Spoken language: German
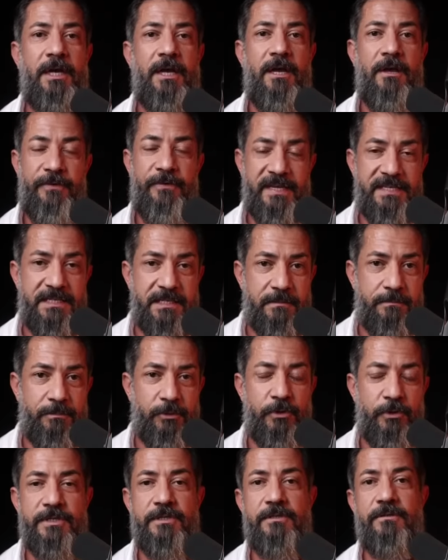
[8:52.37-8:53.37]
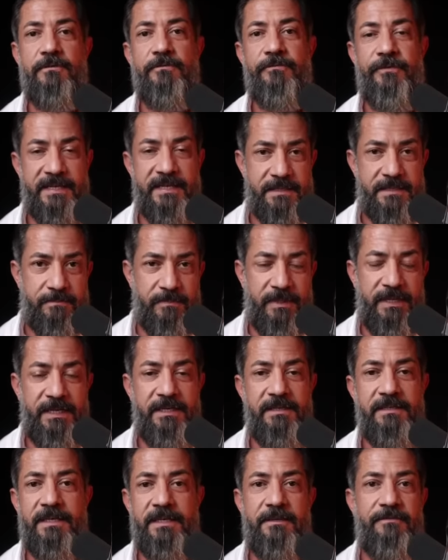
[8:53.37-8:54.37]
festen Brüsten, festen
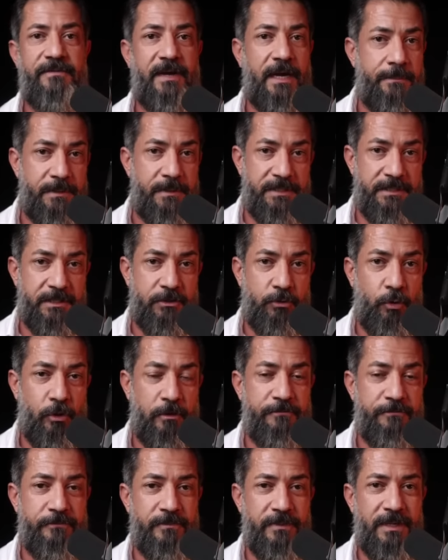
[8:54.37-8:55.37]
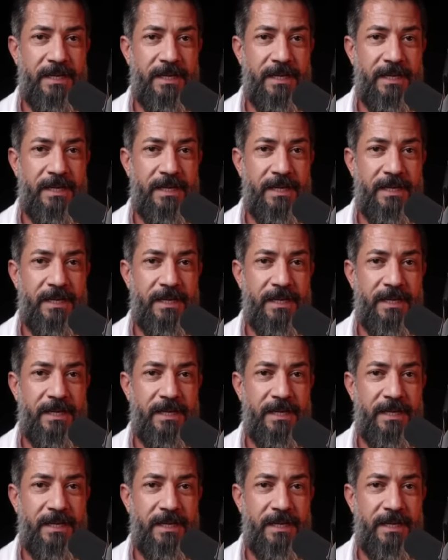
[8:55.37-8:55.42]
Hintern, weibliche Kurven.